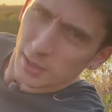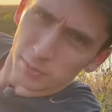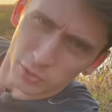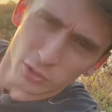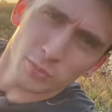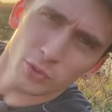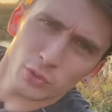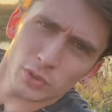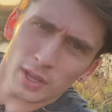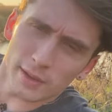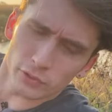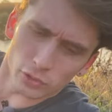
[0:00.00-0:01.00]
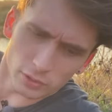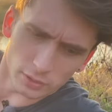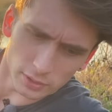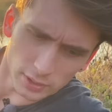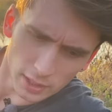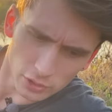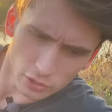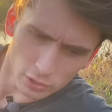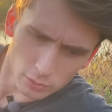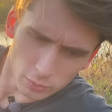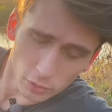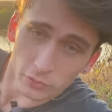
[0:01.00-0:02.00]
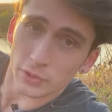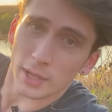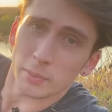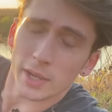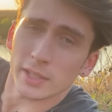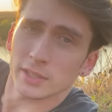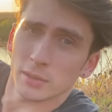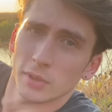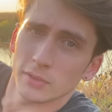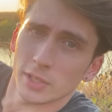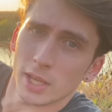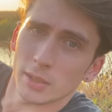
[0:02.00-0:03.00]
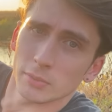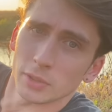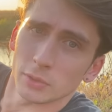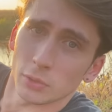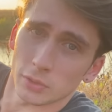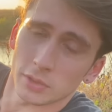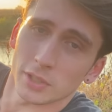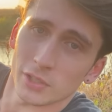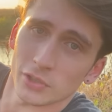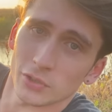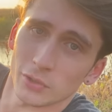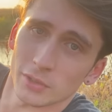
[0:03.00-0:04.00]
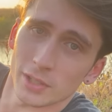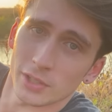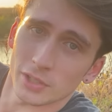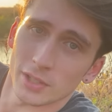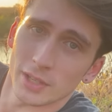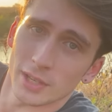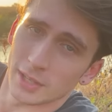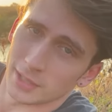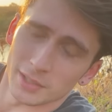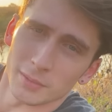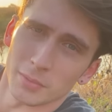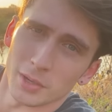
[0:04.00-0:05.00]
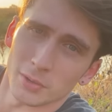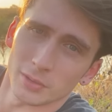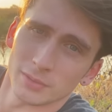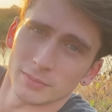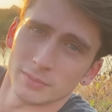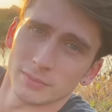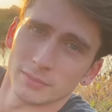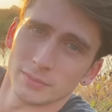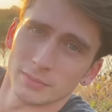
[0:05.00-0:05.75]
почему неудавшуюся? Настоящая любовь не обязана быть взаимной. Кто-то скажет, что даже наоборот. Но к